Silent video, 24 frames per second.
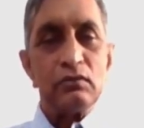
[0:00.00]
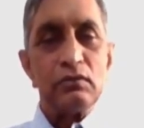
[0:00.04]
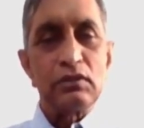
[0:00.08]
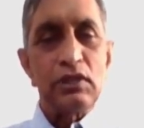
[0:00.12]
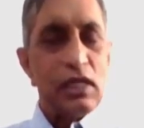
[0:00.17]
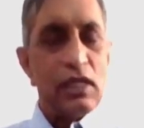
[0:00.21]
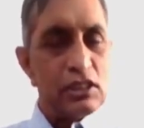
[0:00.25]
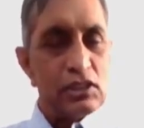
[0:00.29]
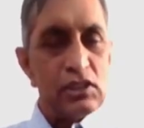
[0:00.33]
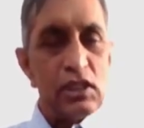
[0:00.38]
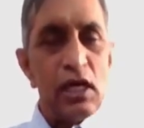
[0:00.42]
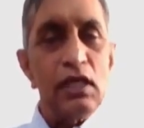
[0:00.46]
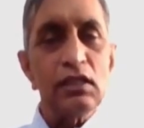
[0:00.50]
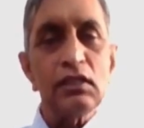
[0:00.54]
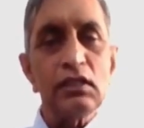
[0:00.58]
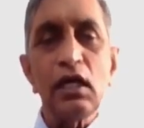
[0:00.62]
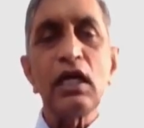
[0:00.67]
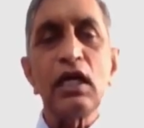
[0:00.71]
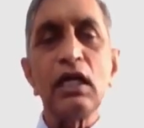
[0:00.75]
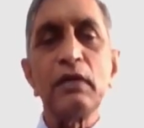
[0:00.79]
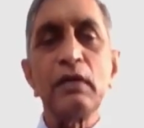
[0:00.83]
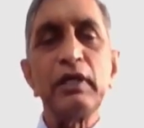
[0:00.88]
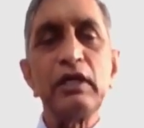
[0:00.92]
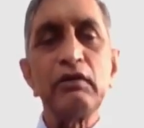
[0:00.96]
కాదు చాలా
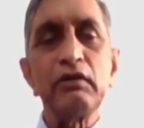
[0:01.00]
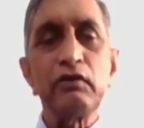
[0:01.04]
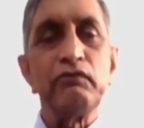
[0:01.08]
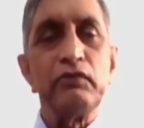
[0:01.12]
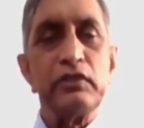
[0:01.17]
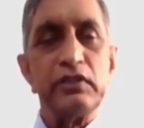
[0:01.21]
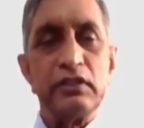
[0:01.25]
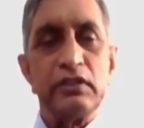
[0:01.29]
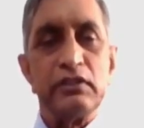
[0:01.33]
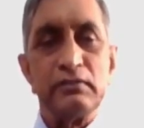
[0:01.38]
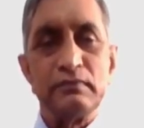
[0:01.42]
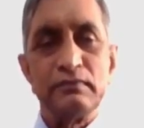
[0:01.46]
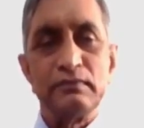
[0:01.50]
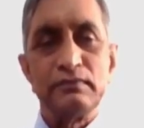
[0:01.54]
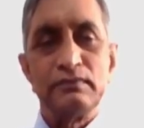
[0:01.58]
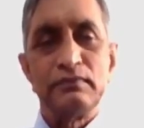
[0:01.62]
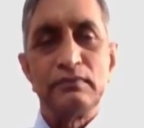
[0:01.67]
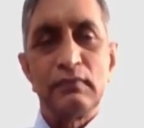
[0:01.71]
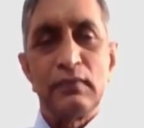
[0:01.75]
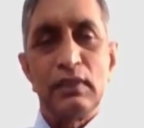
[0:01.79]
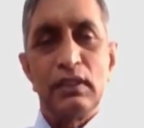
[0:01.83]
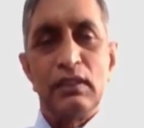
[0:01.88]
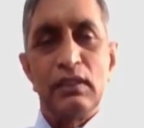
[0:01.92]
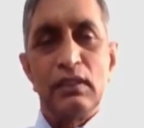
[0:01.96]
అసాధారణమైనటువంటి విజయం
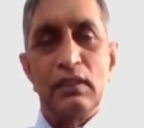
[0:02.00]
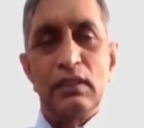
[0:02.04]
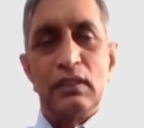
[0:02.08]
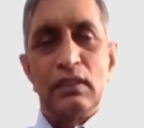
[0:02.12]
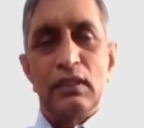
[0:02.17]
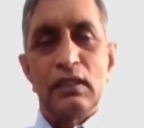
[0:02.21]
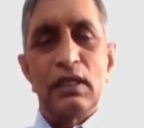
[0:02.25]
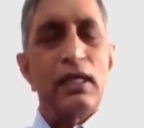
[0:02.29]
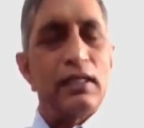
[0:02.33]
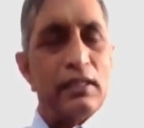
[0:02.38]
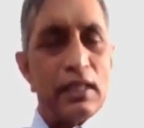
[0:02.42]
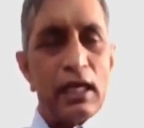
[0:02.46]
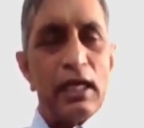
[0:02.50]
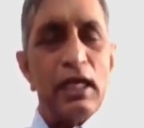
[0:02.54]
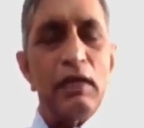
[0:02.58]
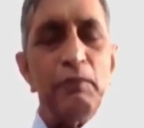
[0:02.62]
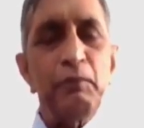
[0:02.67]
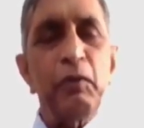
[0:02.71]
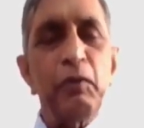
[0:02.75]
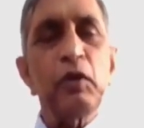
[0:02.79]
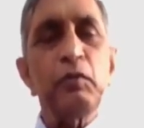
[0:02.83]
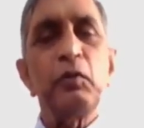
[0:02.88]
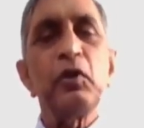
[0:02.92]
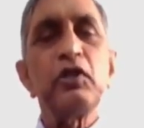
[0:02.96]
కానీ
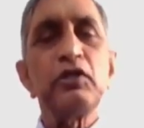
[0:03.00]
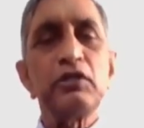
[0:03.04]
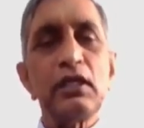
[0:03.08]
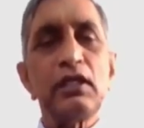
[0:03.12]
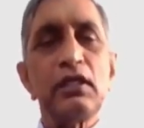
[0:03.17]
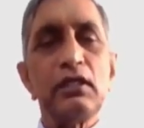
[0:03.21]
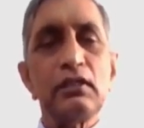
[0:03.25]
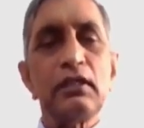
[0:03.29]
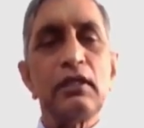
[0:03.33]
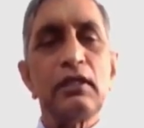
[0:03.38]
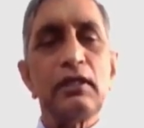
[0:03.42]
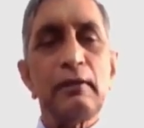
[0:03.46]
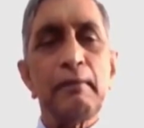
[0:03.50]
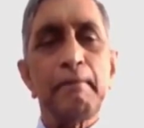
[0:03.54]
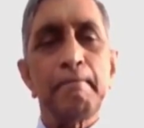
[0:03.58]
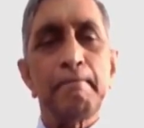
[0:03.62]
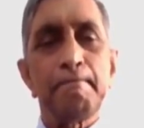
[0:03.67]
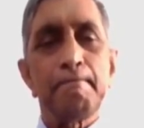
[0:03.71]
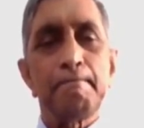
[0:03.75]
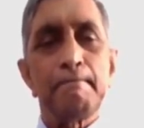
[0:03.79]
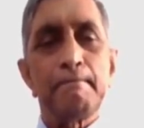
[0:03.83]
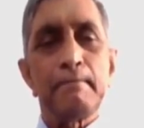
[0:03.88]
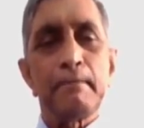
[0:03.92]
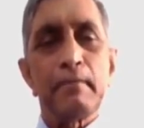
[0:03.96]
ఎక్కడ పొరపాటు జరిగింది
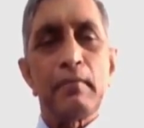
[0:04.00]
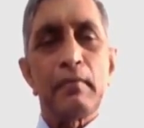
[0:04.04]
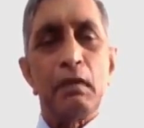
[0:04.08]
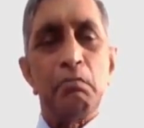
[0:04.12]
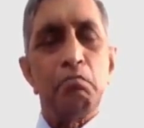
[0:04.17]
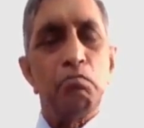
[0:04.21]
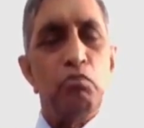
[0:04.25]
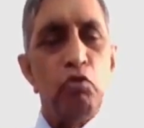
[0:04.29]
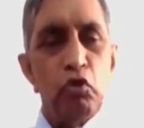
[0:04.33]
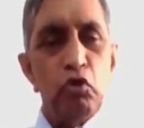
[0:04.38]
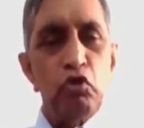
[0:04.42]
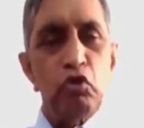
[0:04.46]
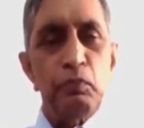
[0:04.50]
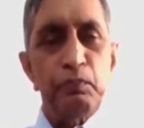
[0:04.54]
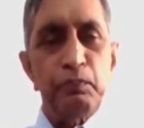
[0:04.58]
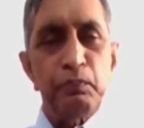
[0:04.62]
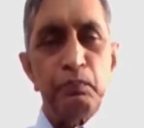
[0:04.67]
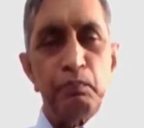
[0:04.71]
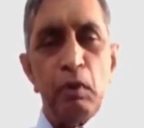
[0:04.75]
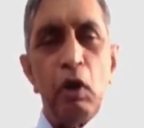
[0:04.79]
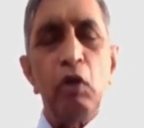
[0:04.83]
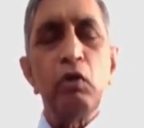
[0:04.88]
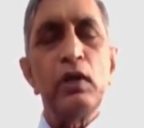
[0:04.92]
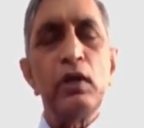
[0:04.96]
మూడు
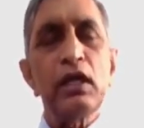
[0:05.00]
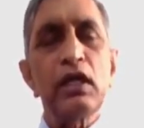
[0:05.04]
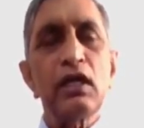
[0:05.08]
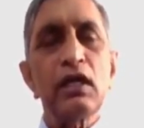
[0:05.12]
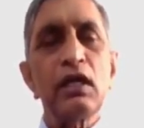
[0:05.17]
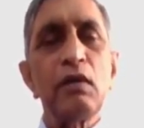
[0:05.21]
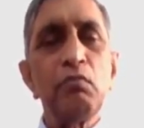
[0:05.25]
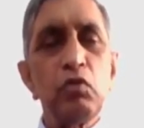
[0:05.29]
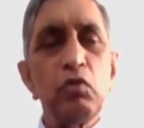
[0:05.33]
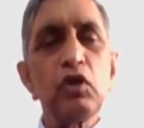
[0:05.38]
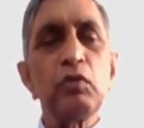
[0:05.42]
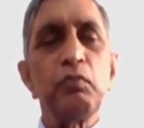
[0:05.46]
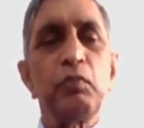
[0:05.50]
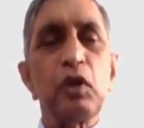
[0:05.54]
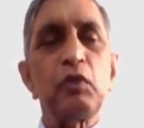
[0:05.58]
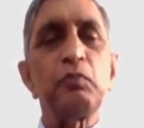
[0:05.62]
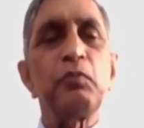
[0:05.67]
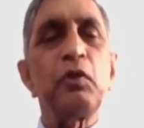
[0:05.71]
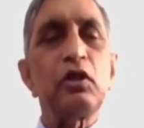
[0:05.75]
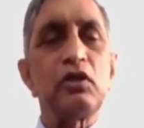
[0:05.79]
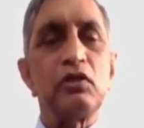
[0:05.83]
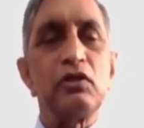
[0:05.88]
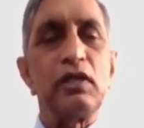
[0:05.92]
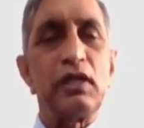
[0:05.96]
మౌలికంగా మూడు
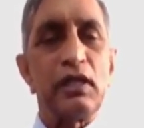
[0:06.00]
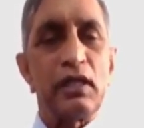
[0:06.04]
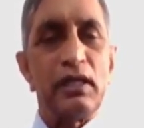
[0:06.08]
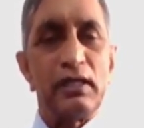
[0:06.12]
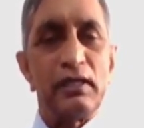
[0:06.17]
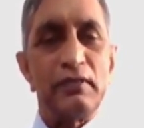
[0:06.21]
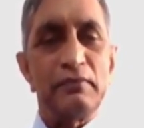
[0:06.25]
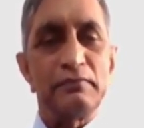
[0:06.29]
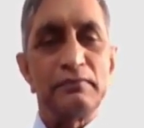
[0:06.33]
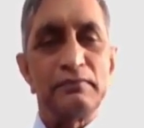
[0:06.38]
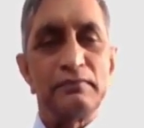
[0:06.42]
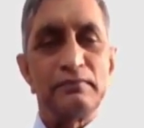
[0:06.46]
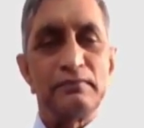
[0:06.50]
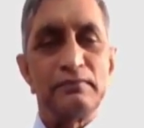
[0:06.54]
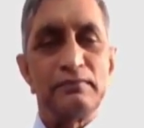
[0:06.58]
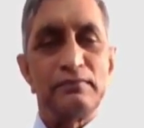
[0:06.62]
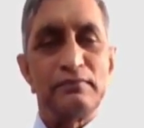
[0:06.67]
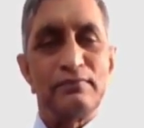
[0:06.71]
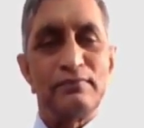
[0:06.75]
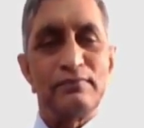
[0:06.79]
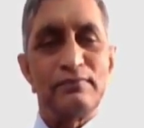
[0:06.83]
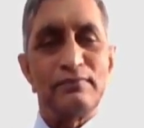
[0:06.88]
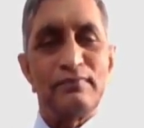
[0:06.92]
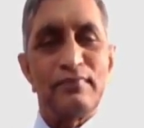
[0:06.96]
పొరపాట్లు జరిగినాయి
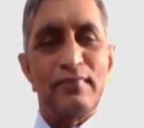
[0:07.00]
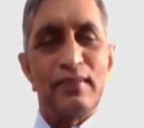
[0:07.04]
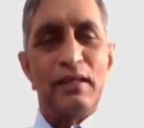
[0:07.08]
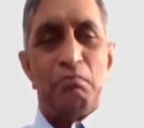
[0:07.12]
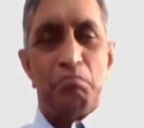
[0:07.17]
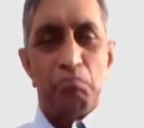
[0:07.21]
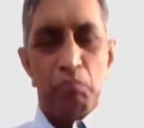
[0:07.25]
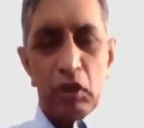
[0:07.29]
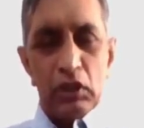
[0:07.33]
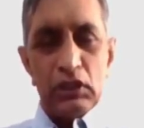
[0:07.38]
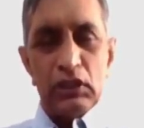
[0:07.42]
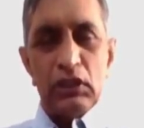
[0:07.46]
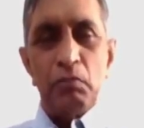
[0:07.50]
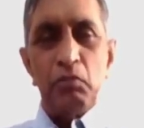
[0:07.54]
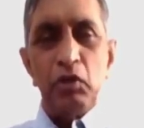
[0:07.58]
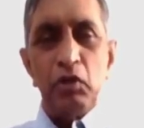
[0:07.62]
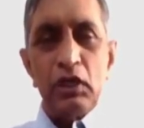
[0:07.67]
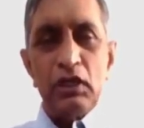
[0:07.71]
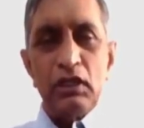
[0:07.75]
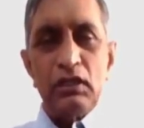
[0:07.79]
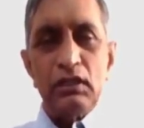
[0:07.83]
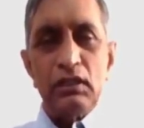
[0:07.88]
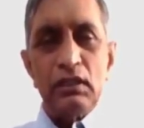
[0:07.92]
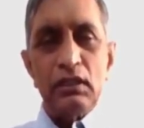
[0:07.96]

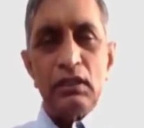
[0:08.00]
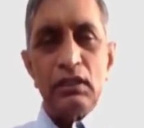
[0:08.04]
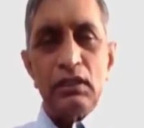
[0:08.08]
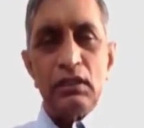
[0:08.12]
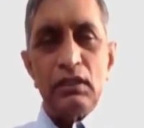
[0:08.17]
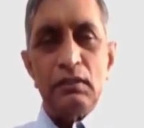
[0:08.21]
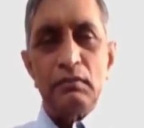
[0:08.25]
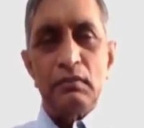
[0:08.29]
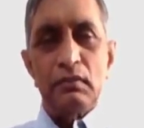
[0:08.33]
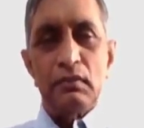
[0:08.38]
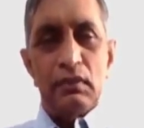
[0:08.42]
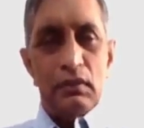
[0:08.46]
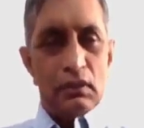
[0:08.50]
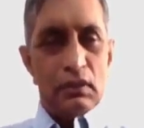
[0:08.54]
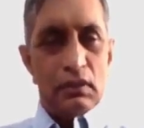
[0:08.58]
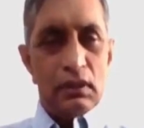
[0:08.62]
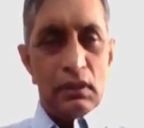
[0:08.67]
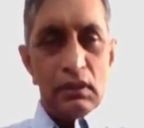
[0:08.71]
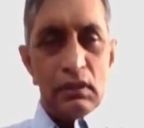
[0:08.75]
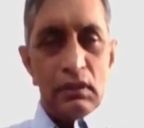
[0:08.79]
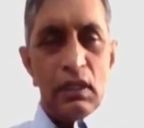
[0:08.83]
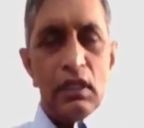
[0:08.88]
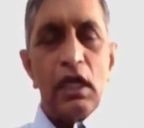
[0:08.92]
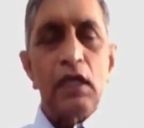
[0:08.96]
మొట్టమొదటిది
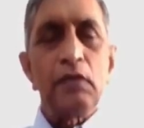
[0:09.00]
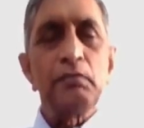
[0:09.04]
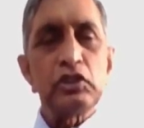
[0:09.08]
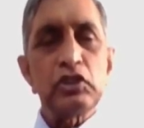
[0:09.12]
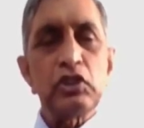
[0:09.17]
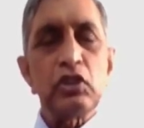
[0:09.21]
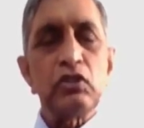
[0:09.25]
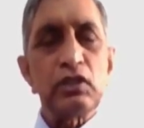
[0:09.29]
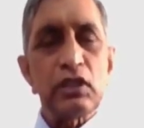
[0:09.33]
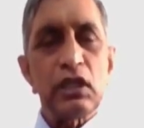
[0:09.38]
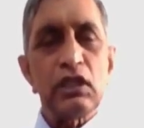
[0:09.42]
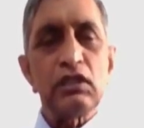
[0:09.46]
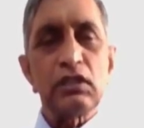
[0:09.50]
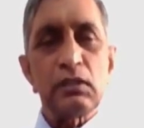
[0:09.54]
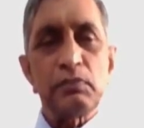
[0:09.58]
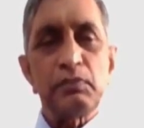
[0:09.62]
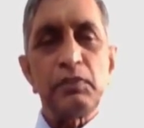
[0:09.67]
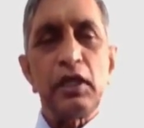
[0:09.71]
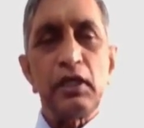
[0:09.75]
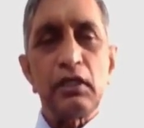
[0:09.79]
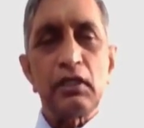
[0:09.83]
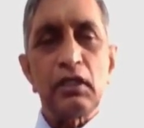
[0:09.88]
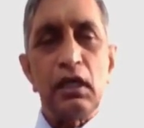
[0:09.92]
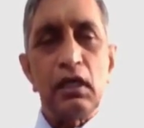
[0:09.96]
ఇందాక హనుమాన్ చౌదరి గారు
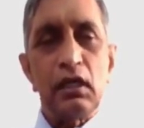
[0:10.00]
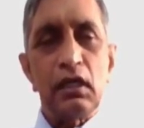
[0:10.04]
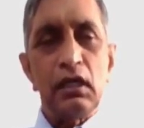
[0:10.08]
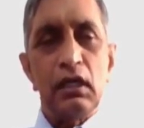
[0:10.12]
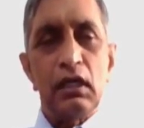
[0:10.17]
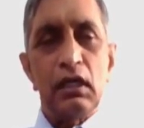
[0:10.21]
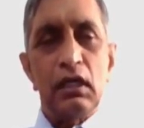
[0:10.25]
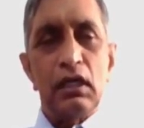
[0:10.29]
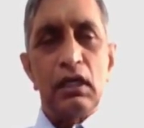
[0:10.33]
చెప్పినట్టుగా